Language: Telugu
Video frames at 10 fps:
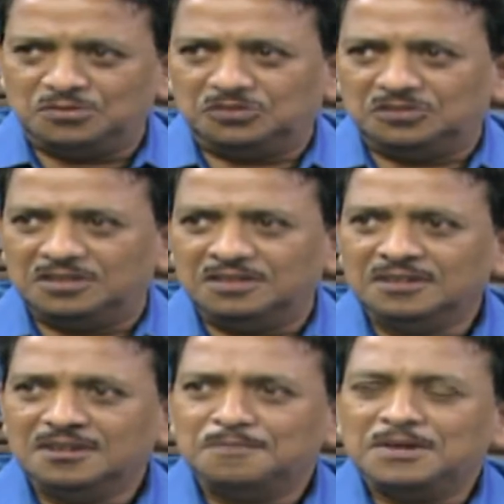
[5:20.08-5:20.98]
అడుగుతుంది
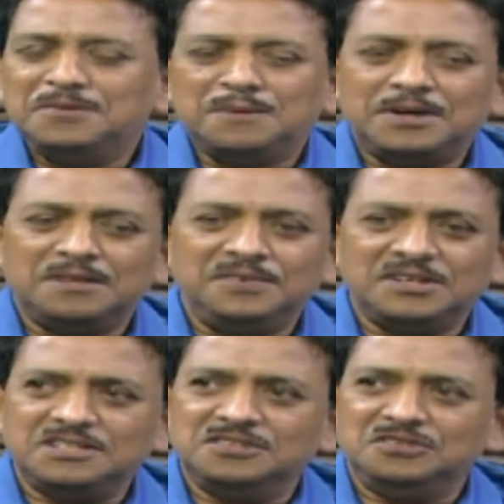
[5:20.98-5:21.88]
మరి మీరు పది
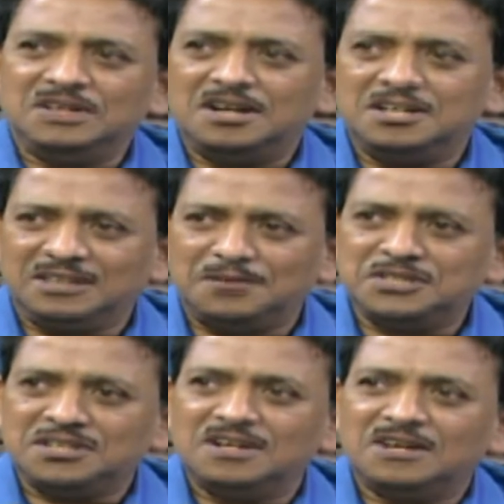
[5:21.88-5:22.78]
పర్సెంట్ ఎలాంటి
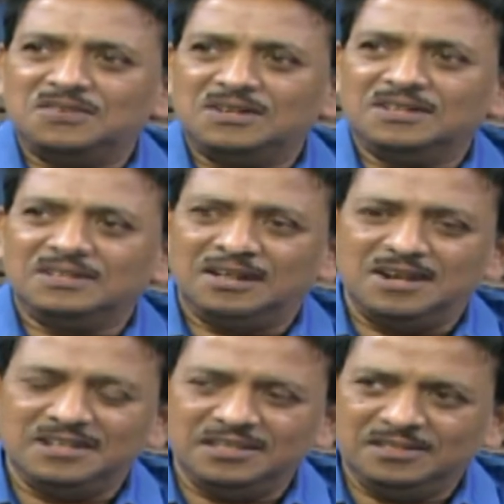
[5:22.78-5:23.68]
కమిషన్ లేకుండా
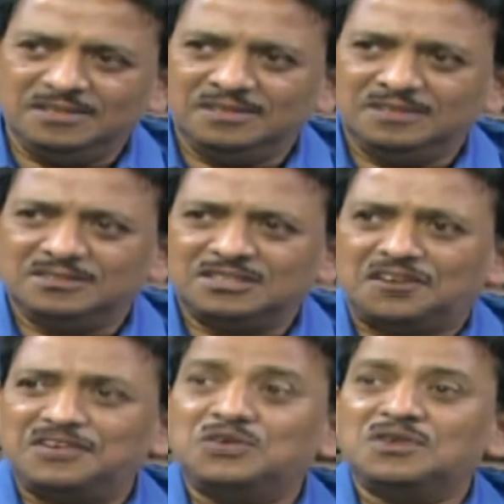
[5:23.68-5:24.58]
ఎలాంటి
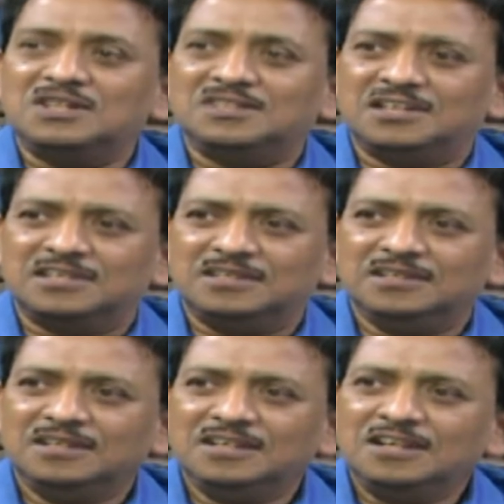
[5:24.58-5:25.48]
సర్వే కూడా లేదు దానికి
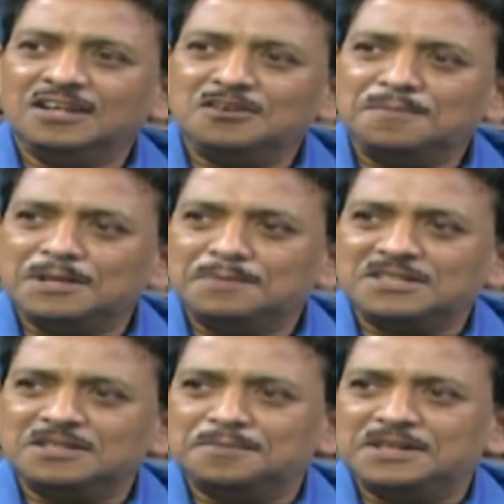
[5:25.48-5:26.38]
లేకుండా పది
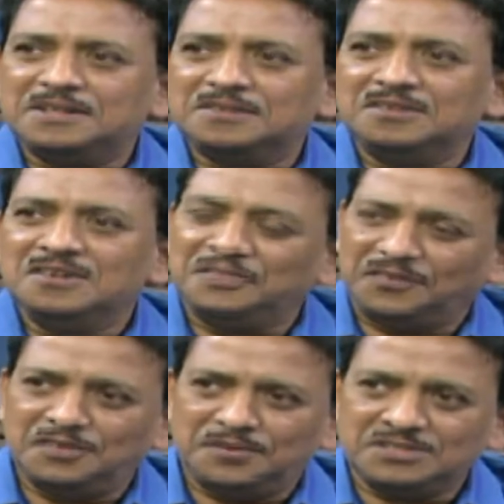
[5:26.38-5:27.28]
పర్సెంట్ పెట్టారు
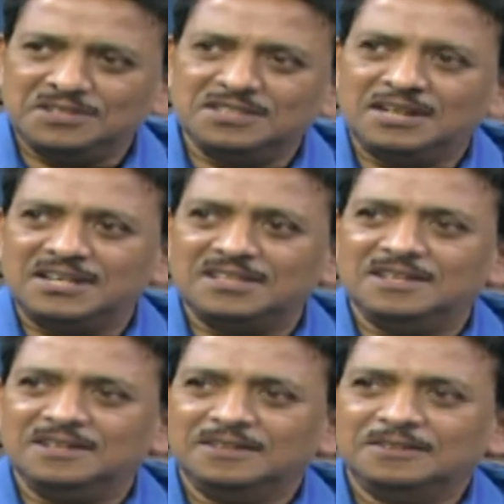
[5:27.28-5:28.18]
ఫిఫ్టీ పర్సెంట్
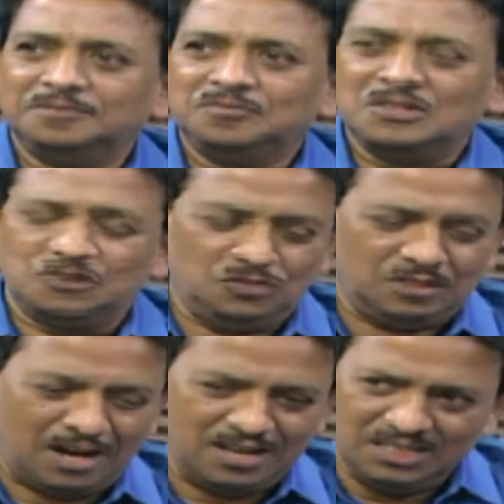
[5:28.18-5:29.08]
దాటింది సో
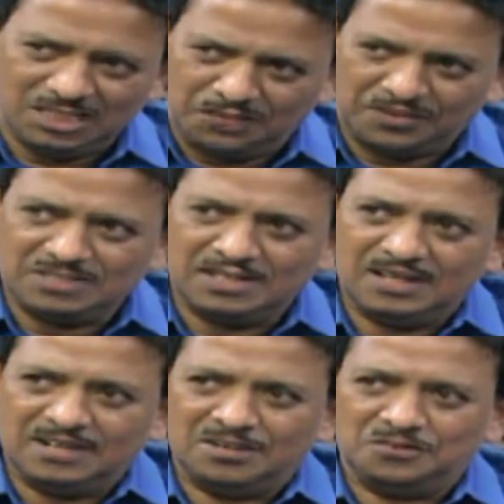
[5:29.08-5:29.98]
దాన్ని జస్టిఫై
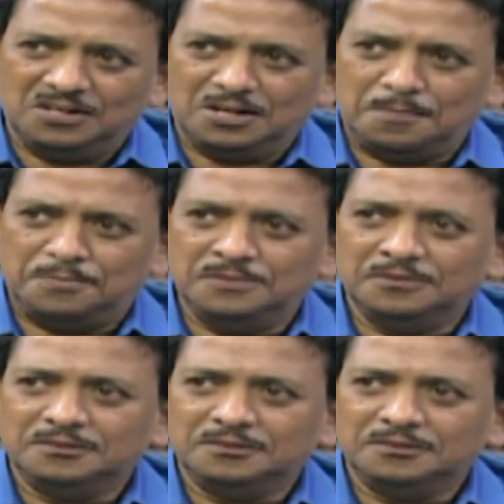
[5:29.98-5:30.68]
చేయాలన్నా కూడా రేపు